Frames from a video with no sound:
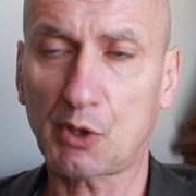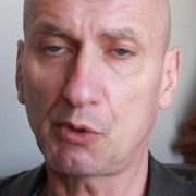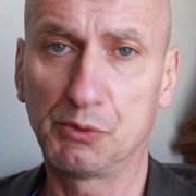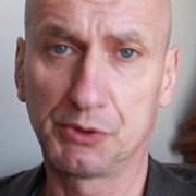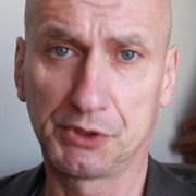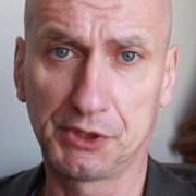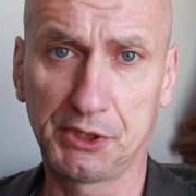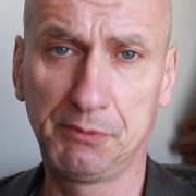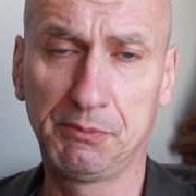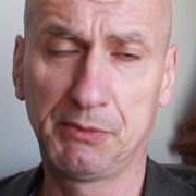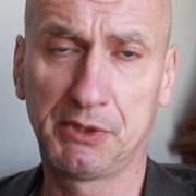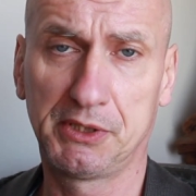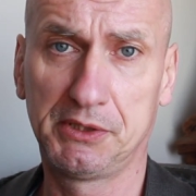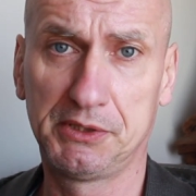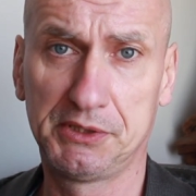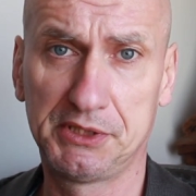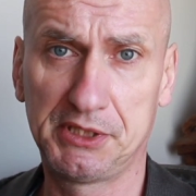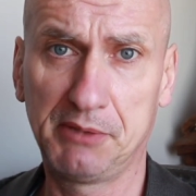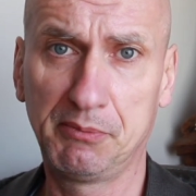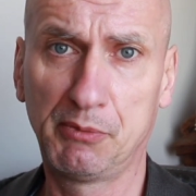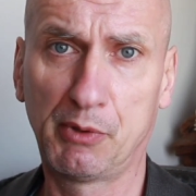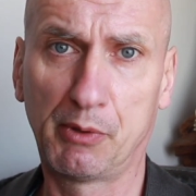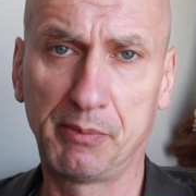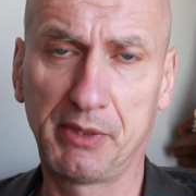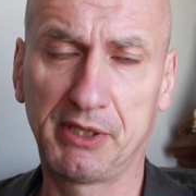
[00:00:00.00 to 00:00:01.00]
in dem, in
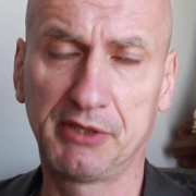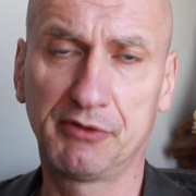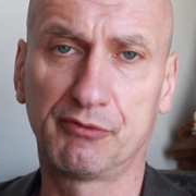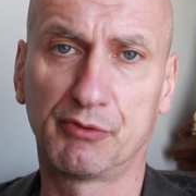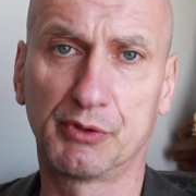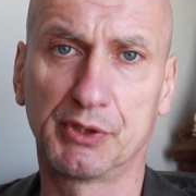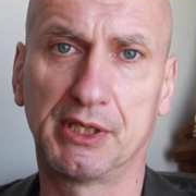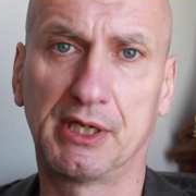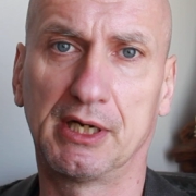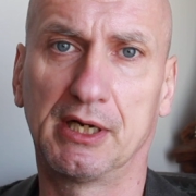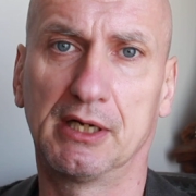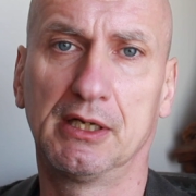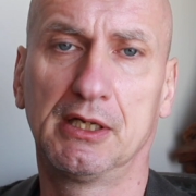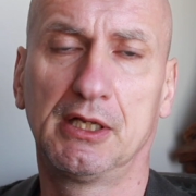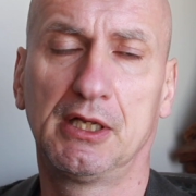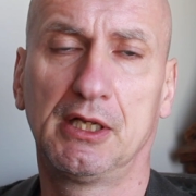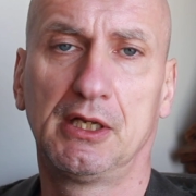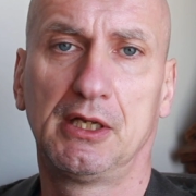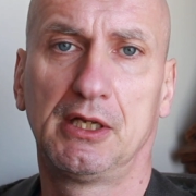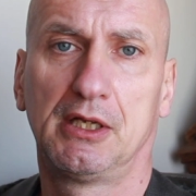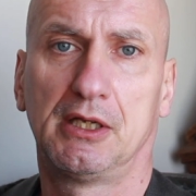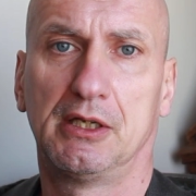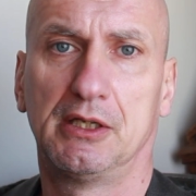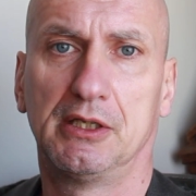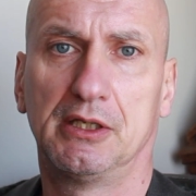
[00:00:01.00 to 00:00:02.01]
dem Moment, wo der
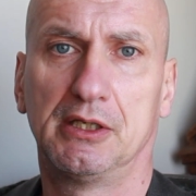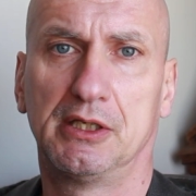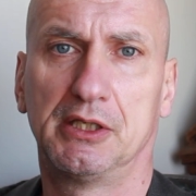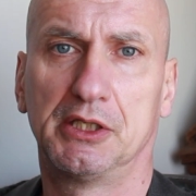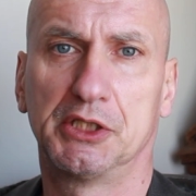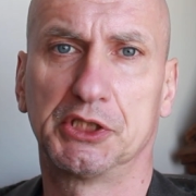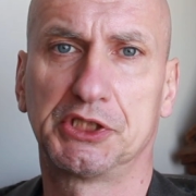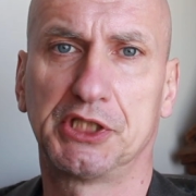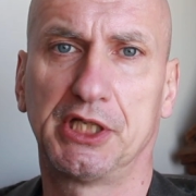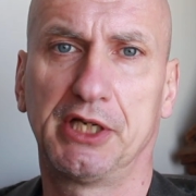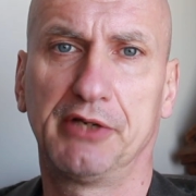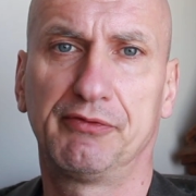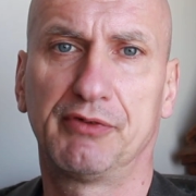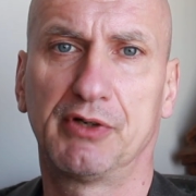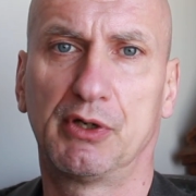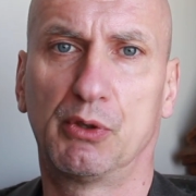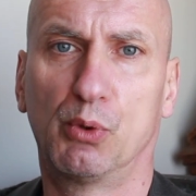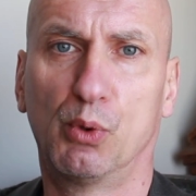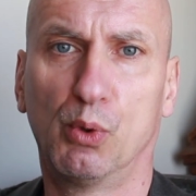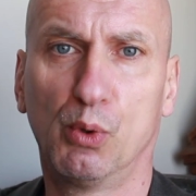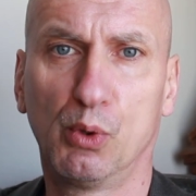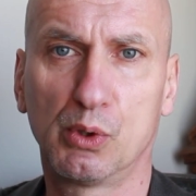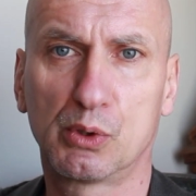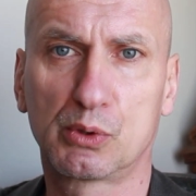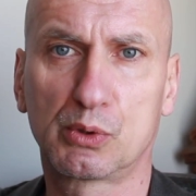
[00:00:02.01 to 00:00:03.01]
äh, Schäfer
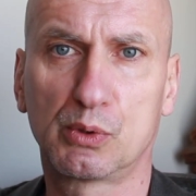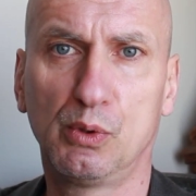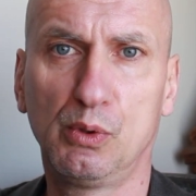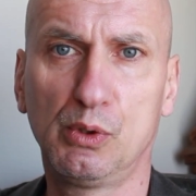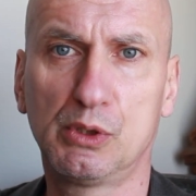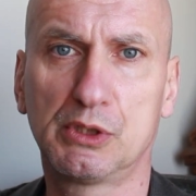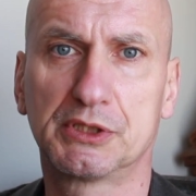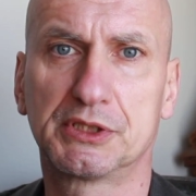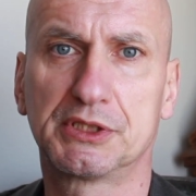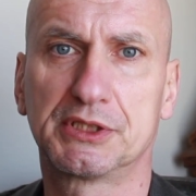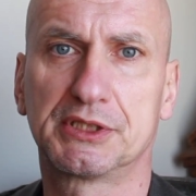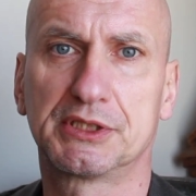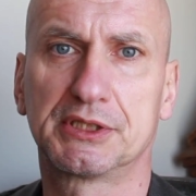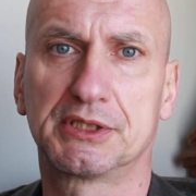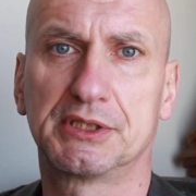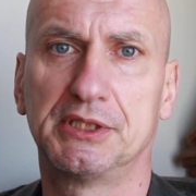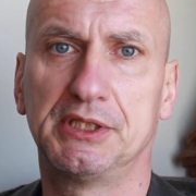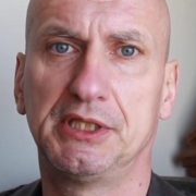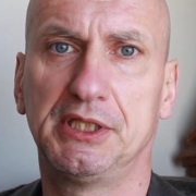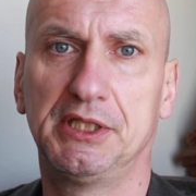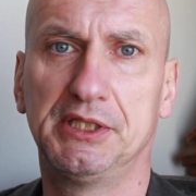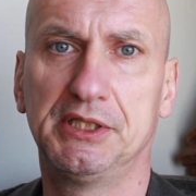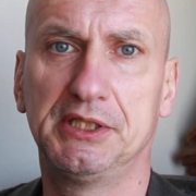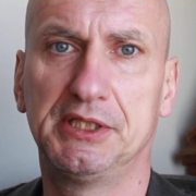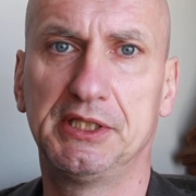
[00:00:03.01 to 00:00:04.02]
hochguckt
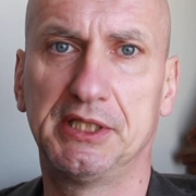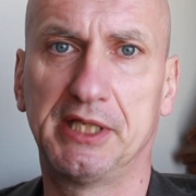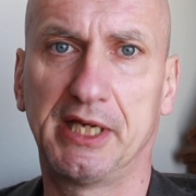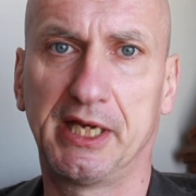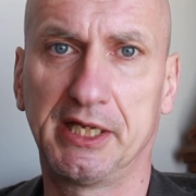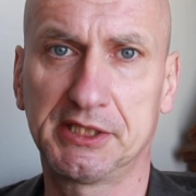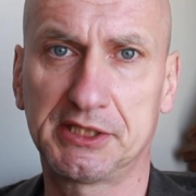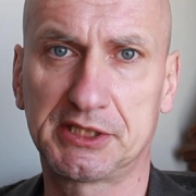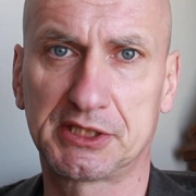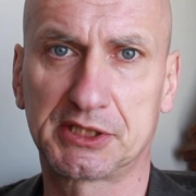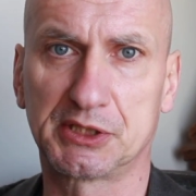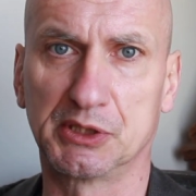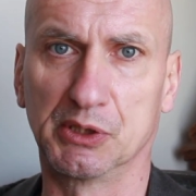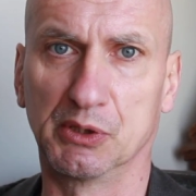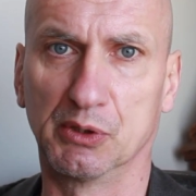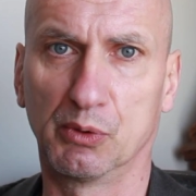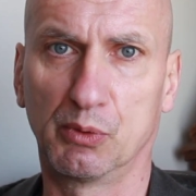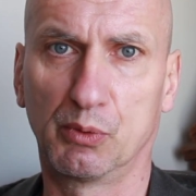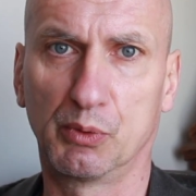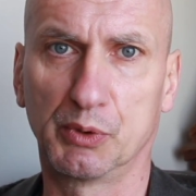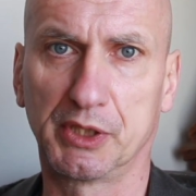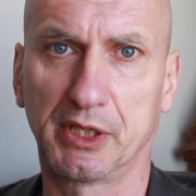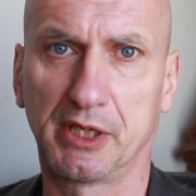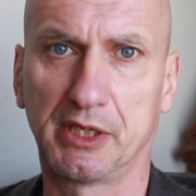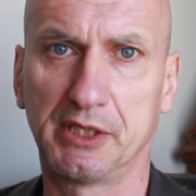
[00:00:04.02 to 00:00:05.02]
in die Äste
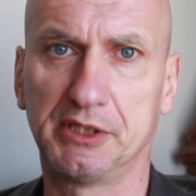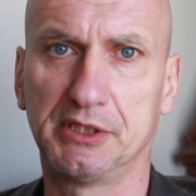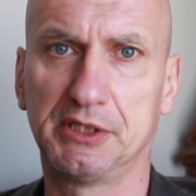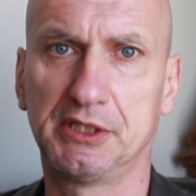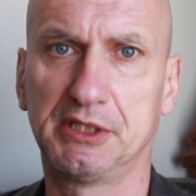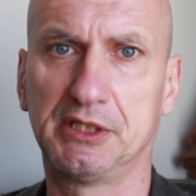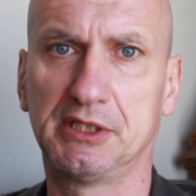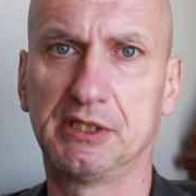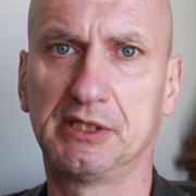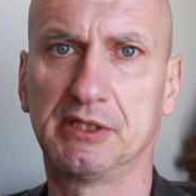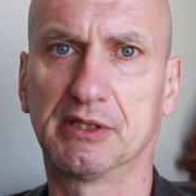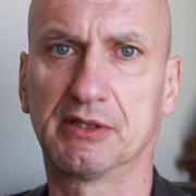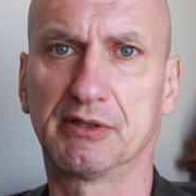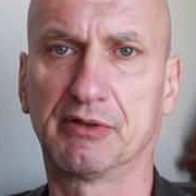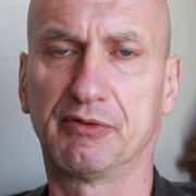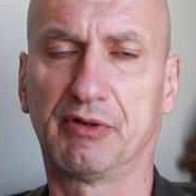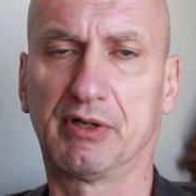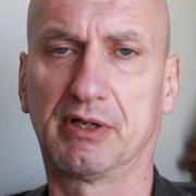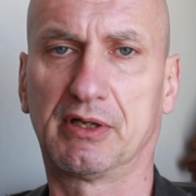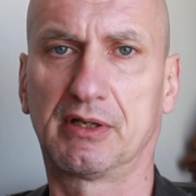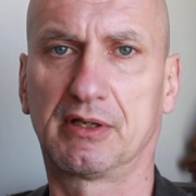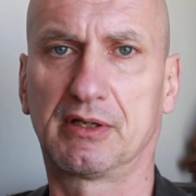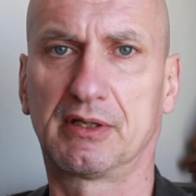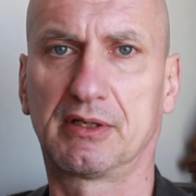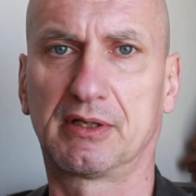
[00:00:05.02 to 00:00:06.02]
oder in die
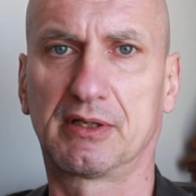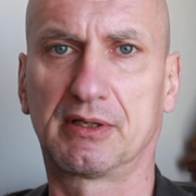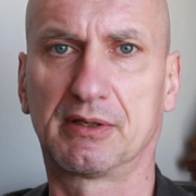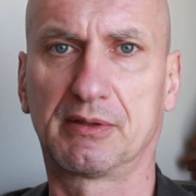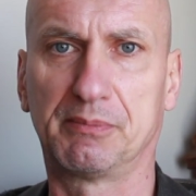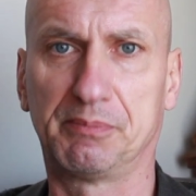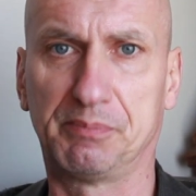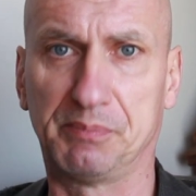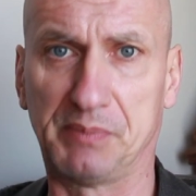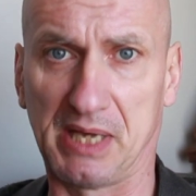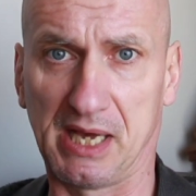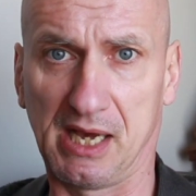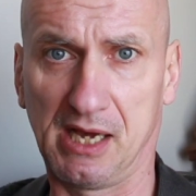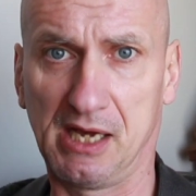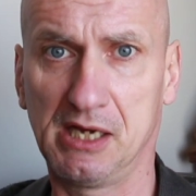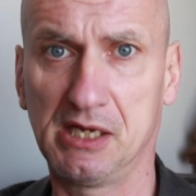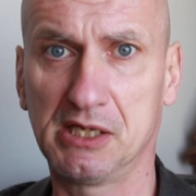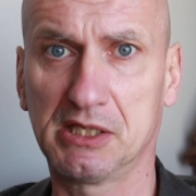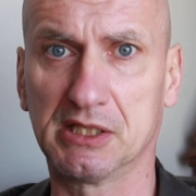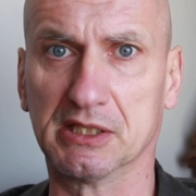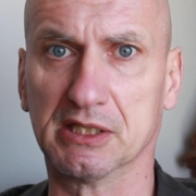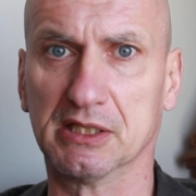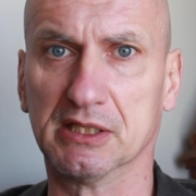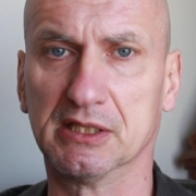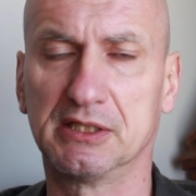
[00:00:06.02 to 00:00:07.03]

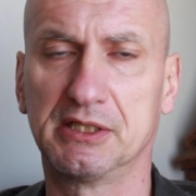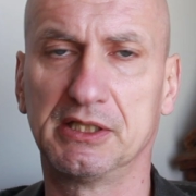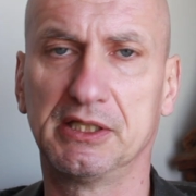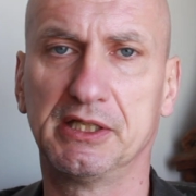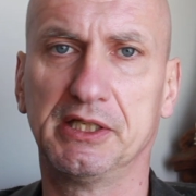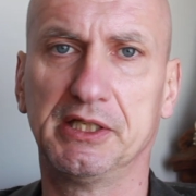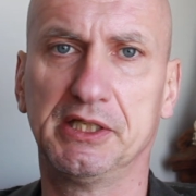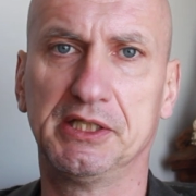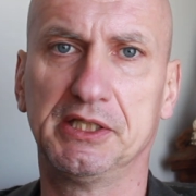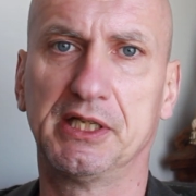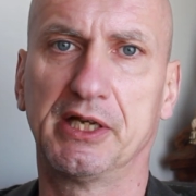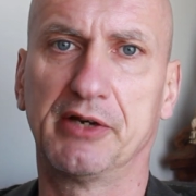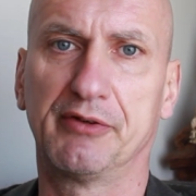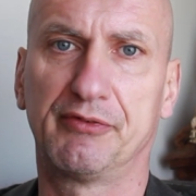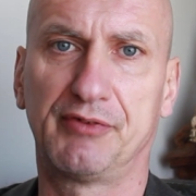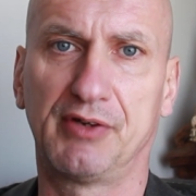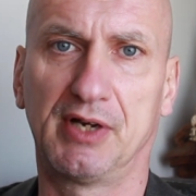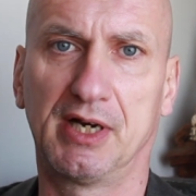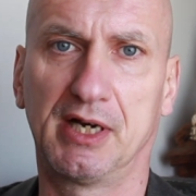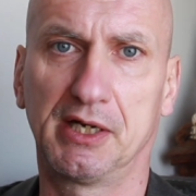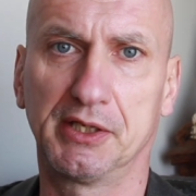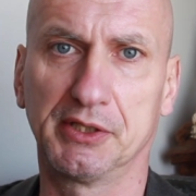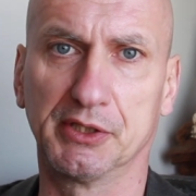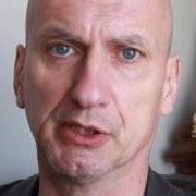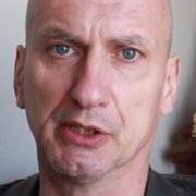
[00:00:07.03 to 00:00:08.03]
Berge in der
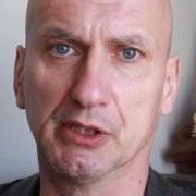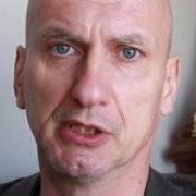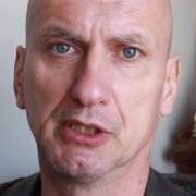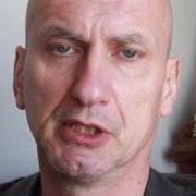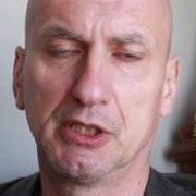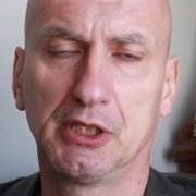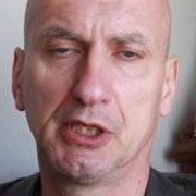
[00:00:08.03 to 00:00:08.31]
Ferne.